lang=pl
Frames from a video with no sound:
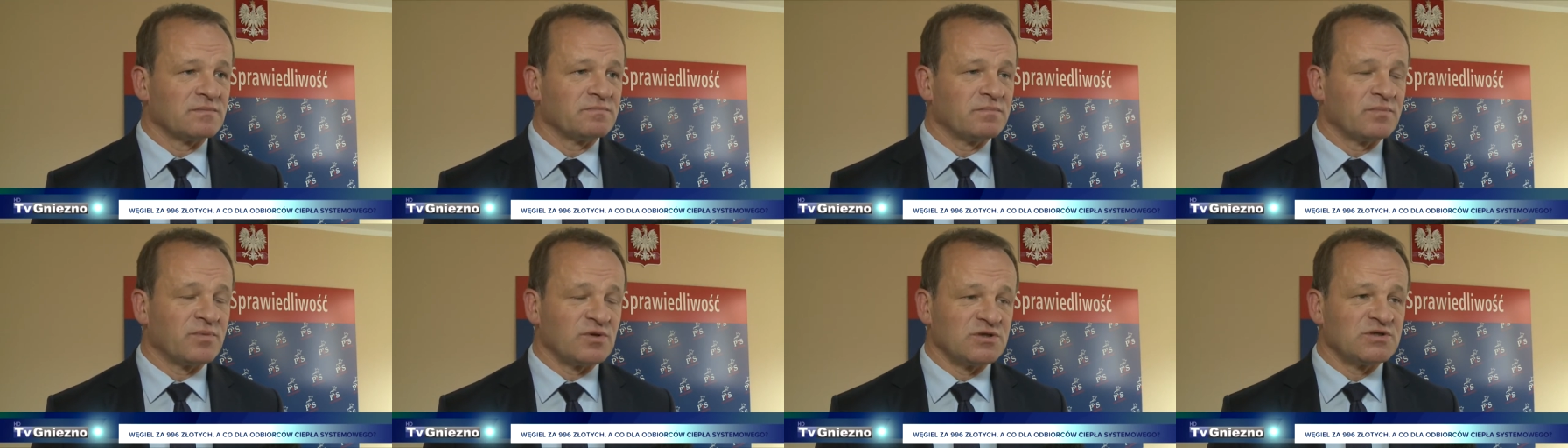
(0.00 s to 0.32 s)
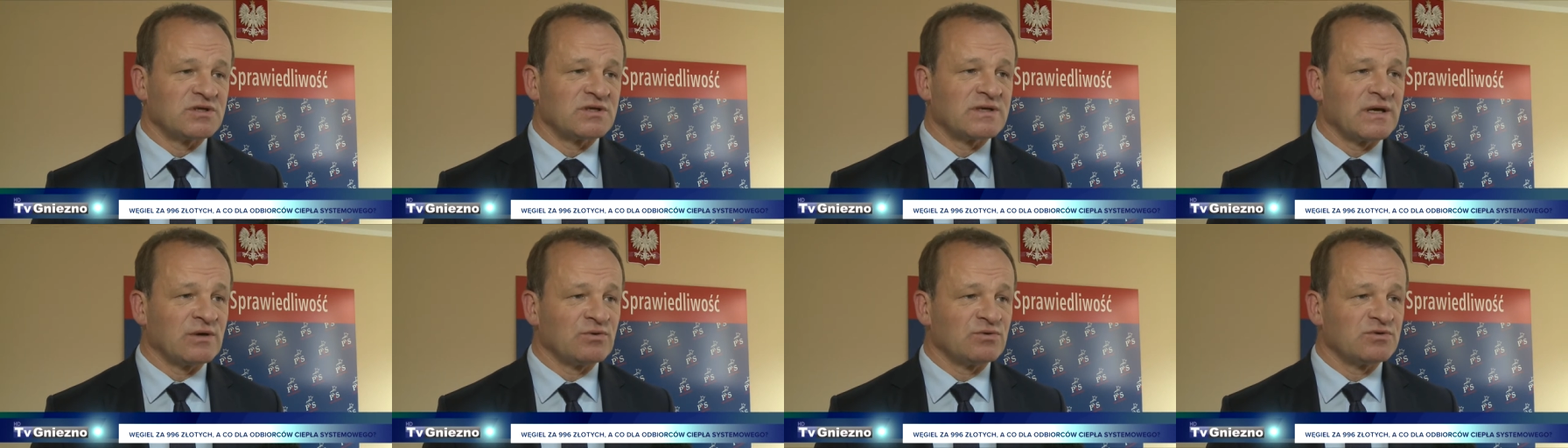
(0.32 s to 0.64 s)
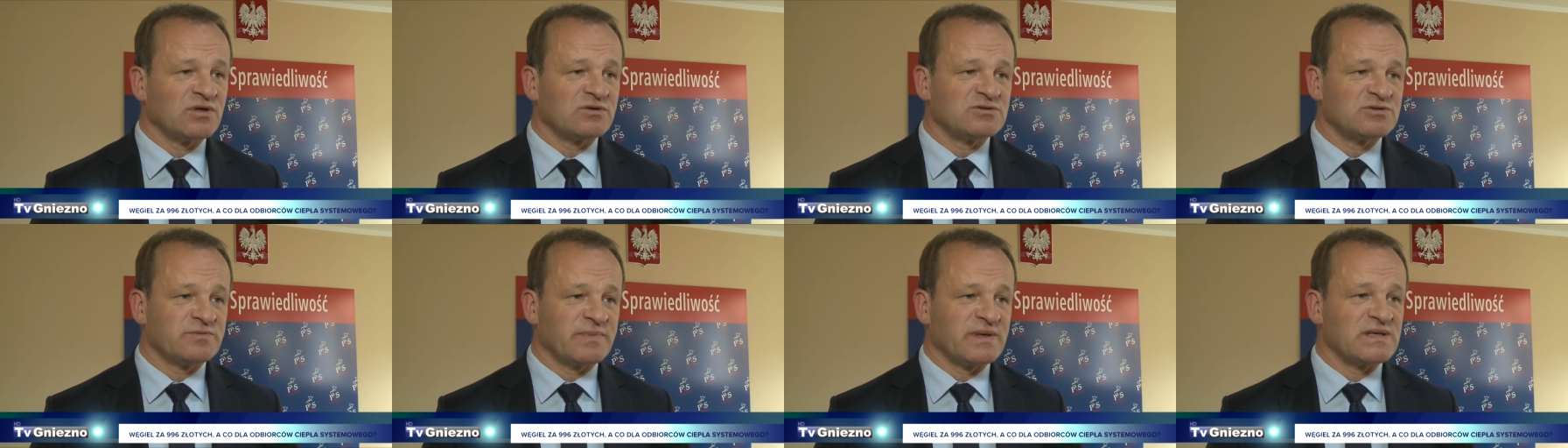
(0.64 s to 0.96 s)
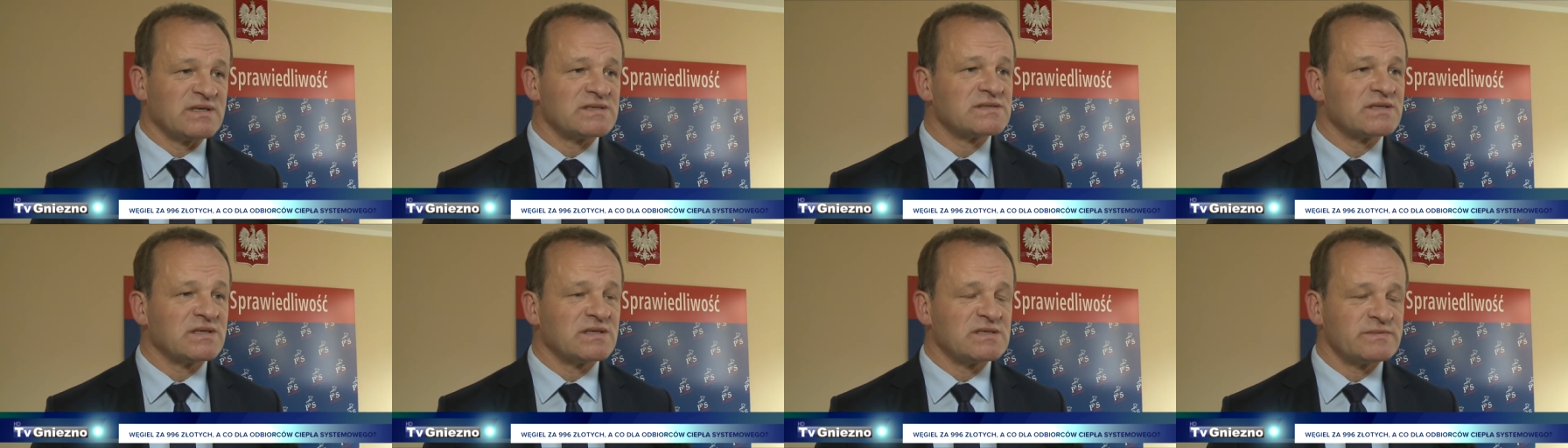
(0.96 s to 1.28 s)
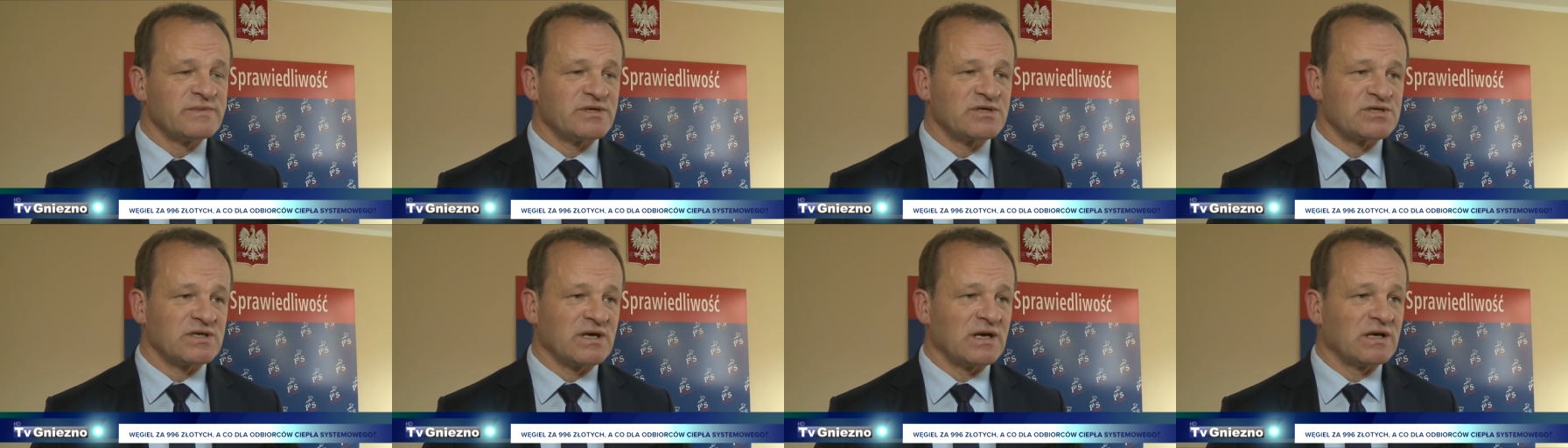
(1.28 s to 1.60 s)
polityka Unii Europejskiej
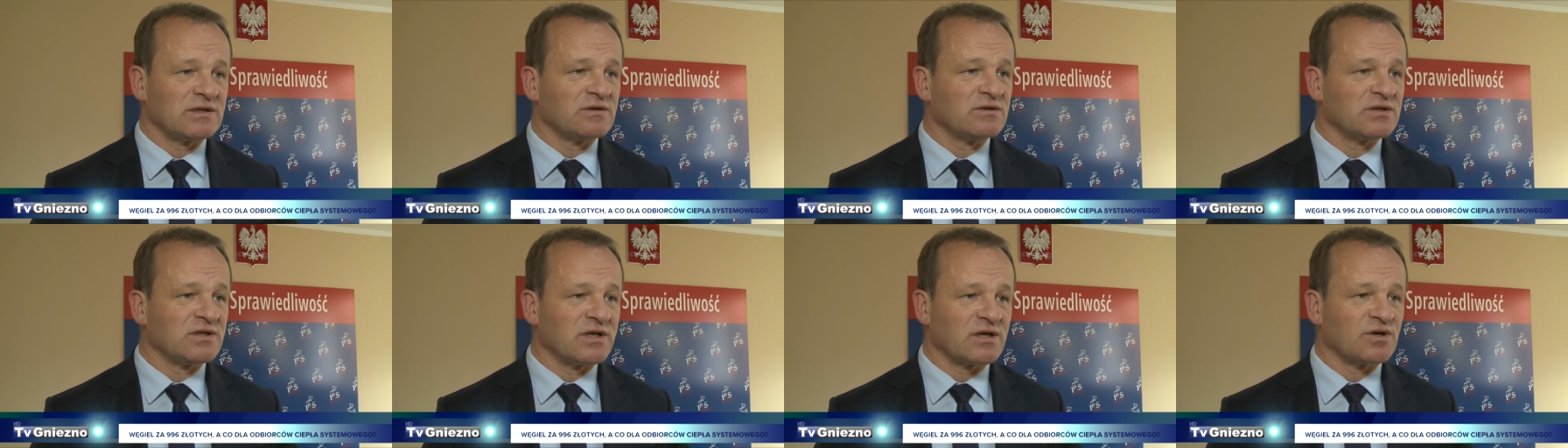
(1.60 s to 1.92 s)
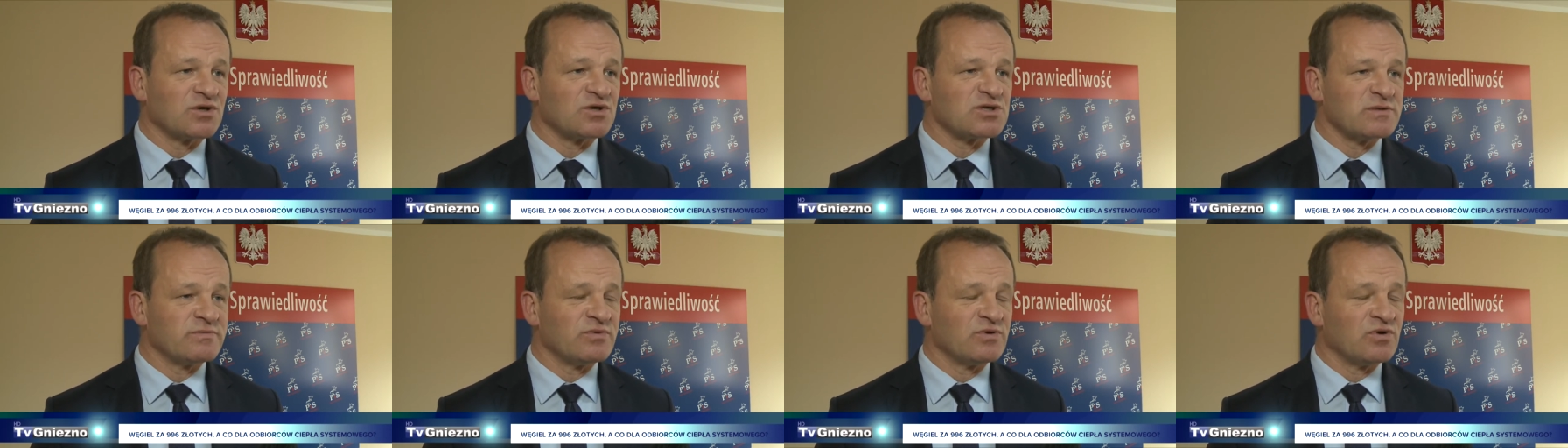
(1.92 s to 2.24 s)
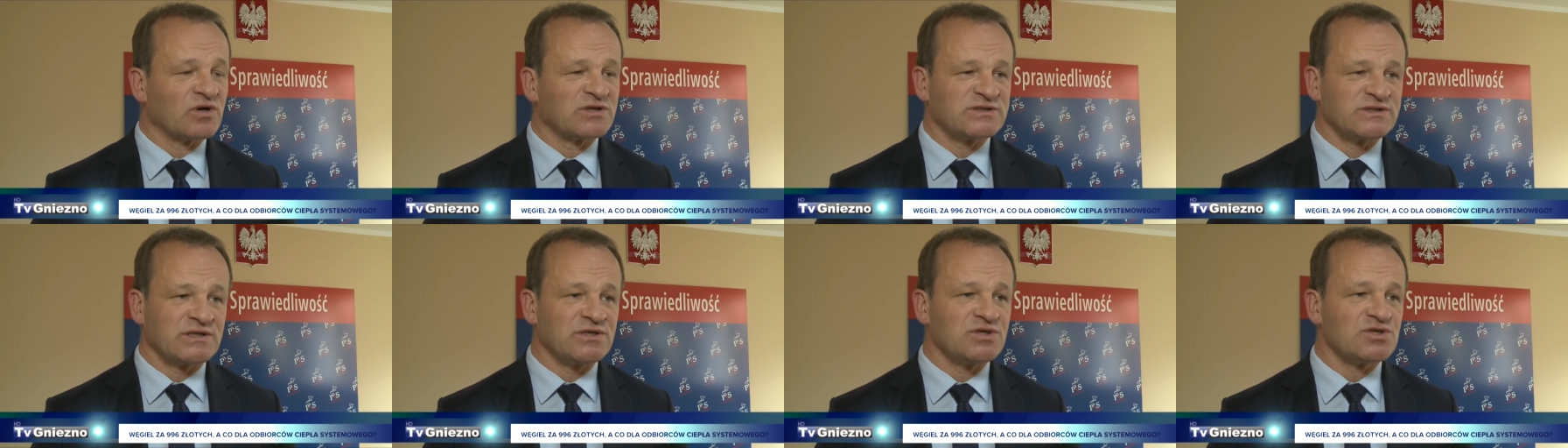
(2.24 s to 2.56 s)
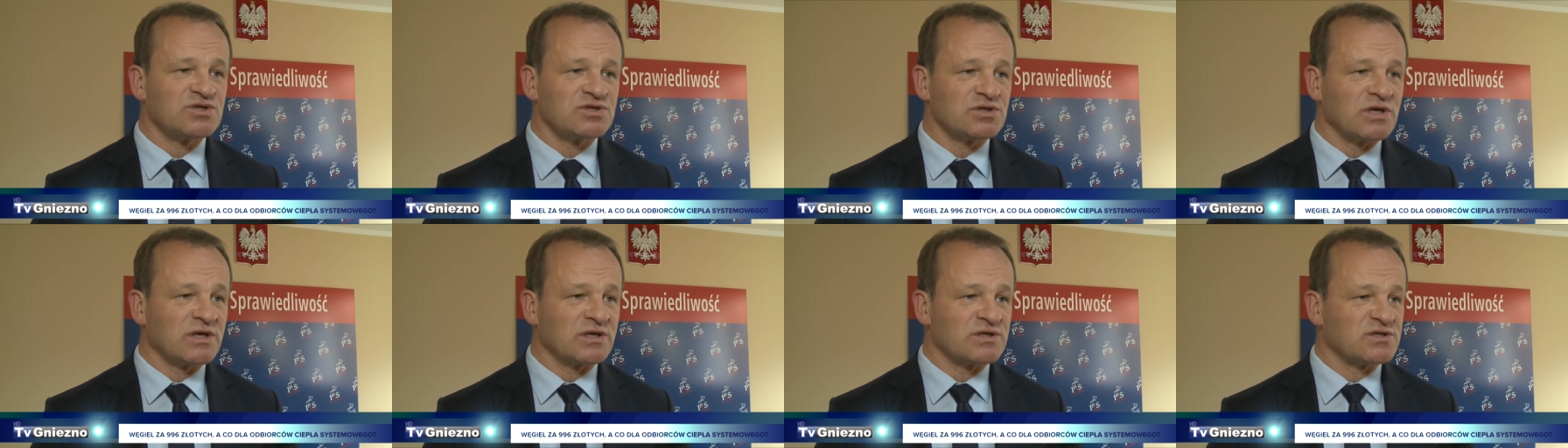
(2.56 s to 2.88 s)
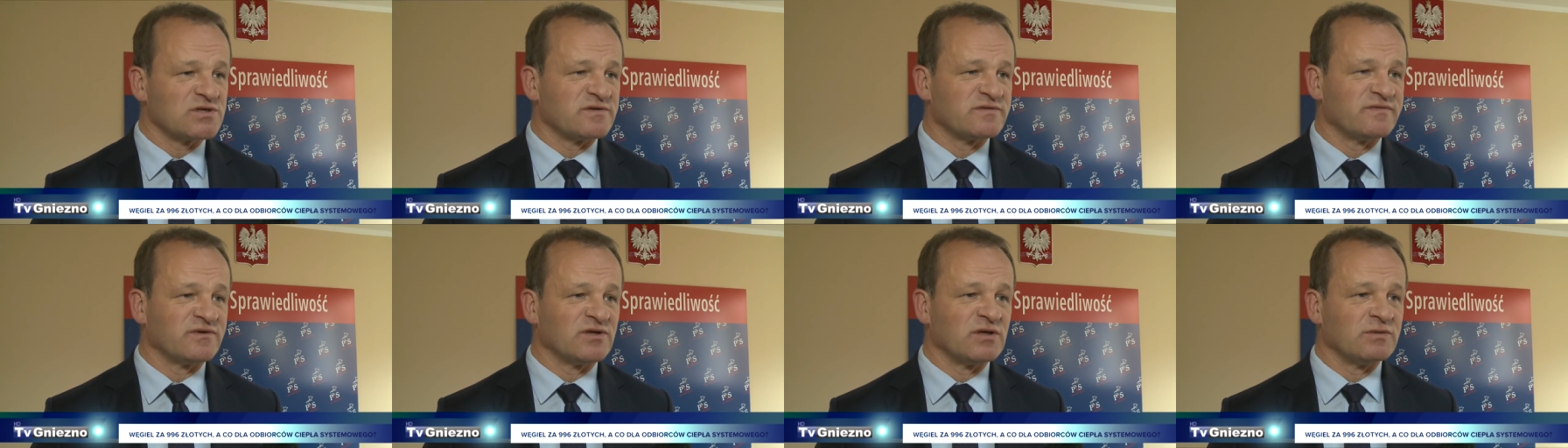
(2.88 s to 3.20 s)
zmierzała do tego, żeby
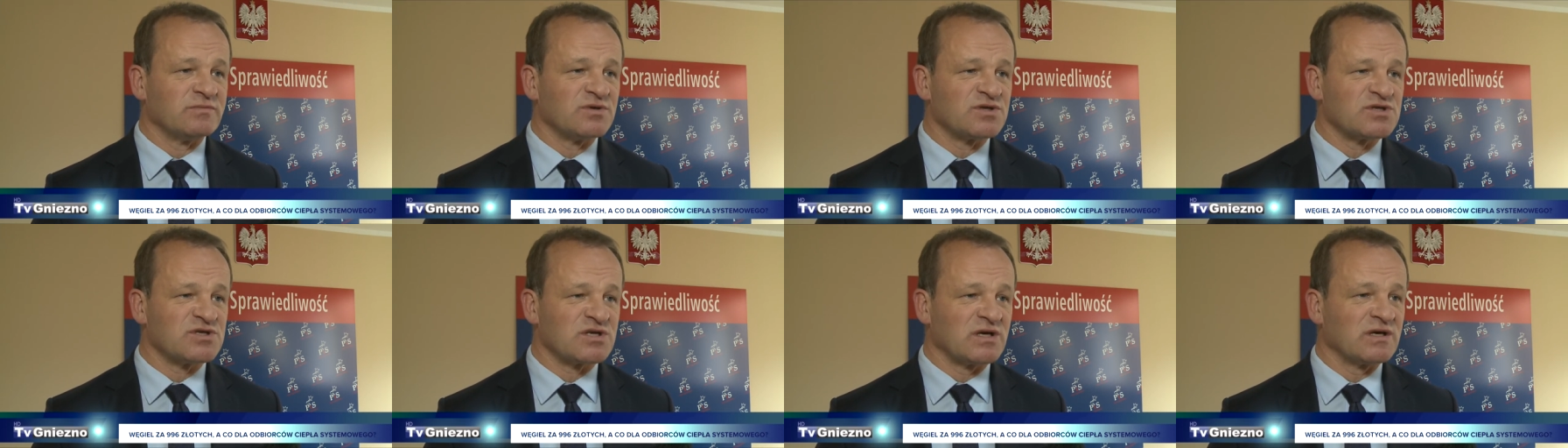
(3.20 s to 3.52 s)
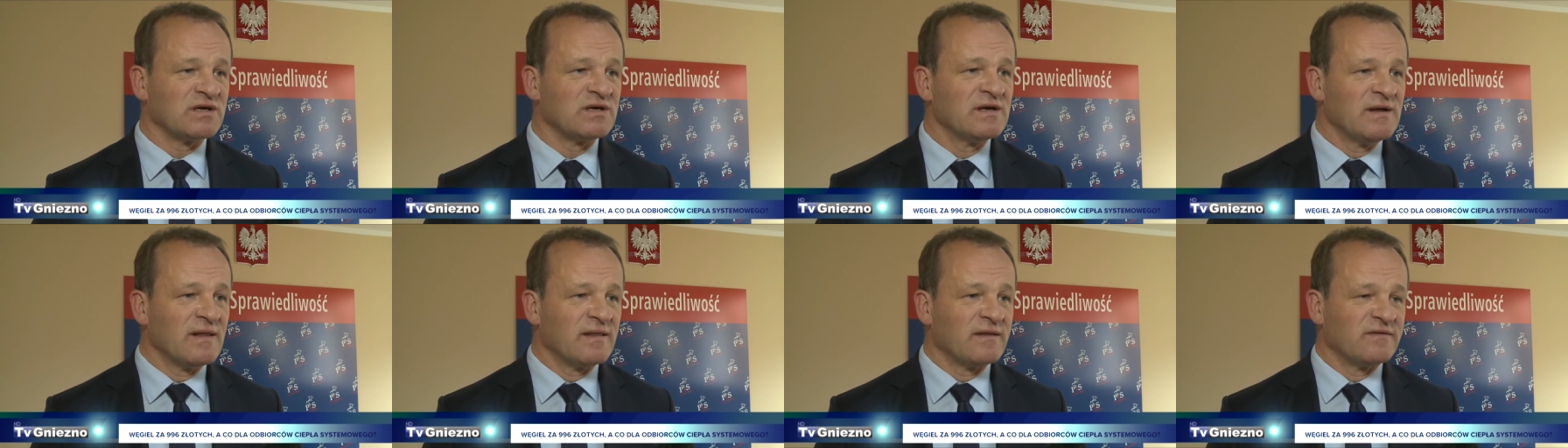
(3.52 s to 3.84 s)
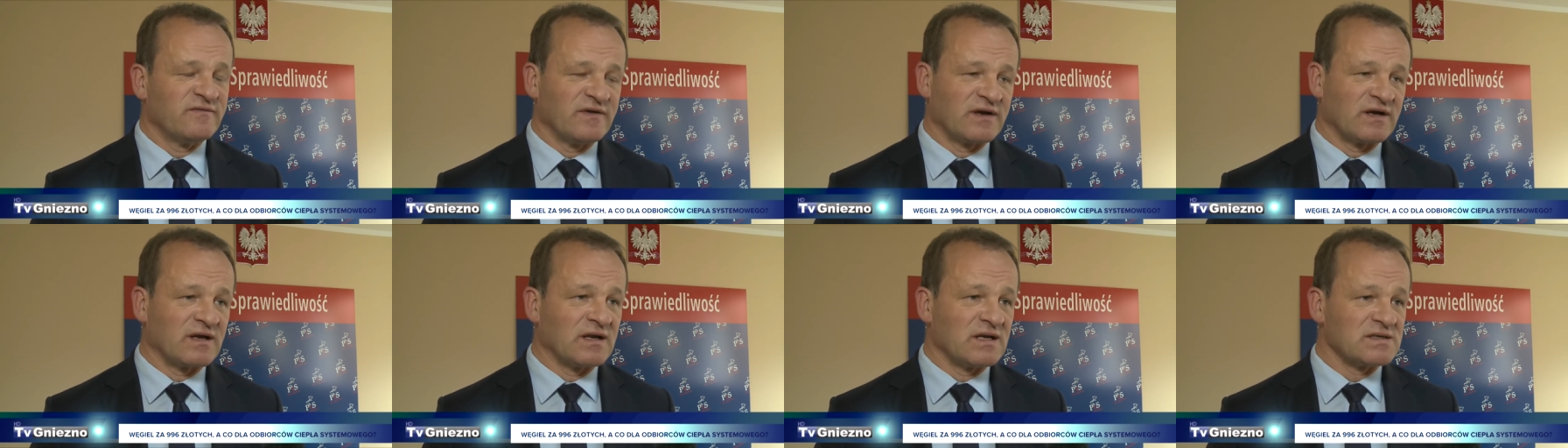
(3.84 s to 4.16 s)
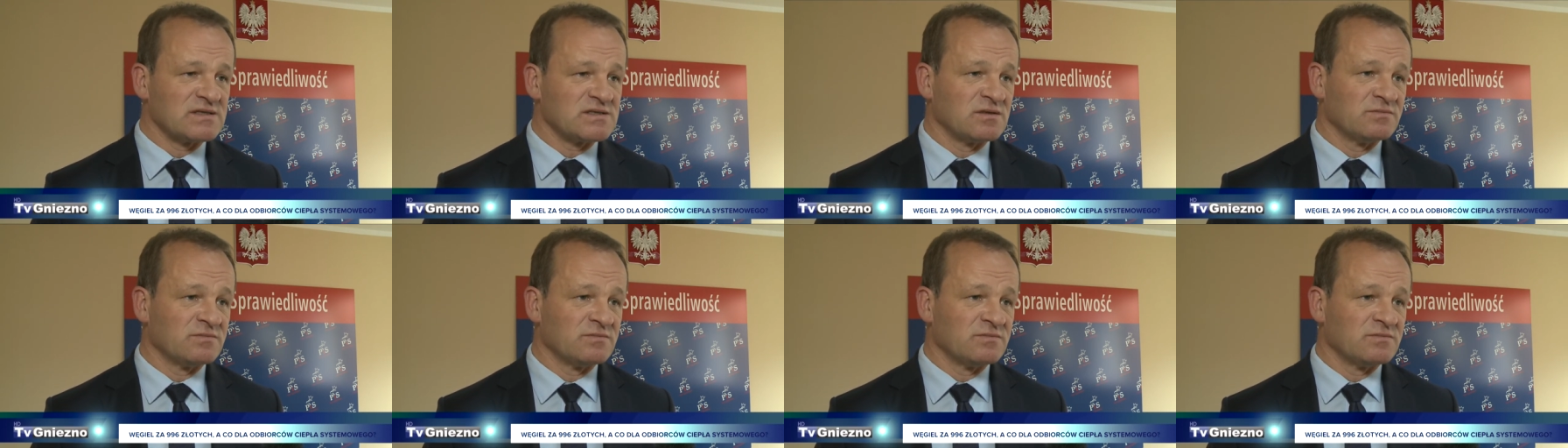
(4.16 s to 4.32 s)
ograniczać wydobycie węgla.